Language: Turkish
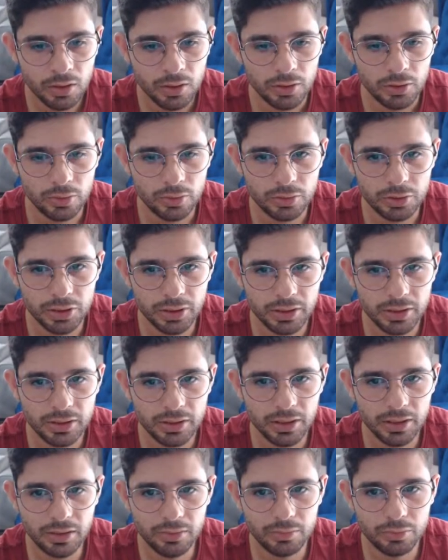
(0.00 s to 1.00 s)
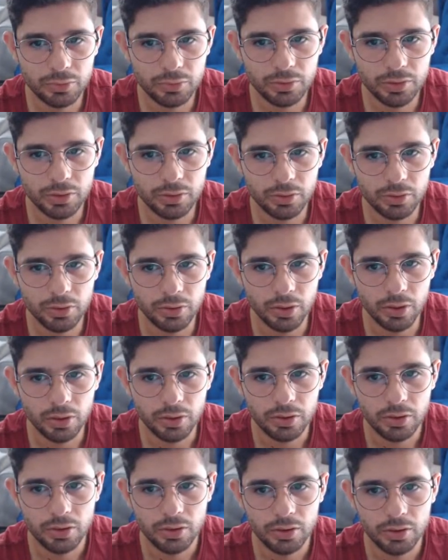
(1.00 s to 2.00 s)
O şekilde bunda da oluyor.
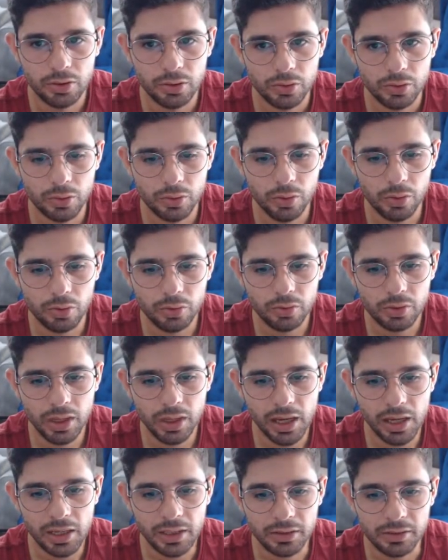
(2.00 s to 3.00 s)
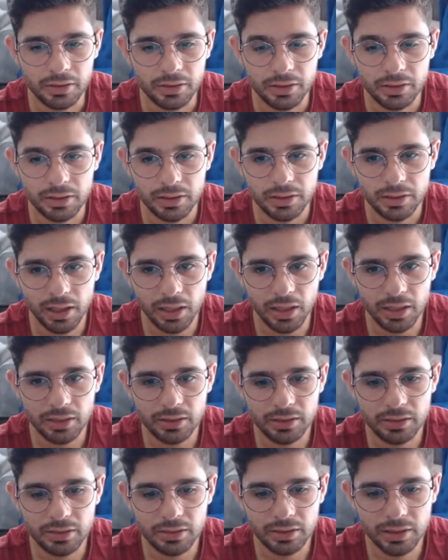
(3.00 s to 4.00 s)
Long car, car,
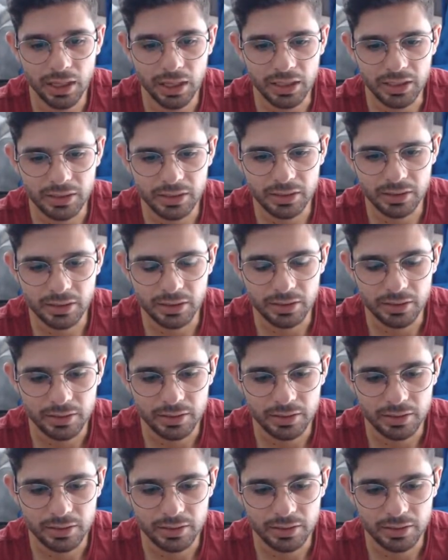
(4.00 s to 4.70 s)
Carl.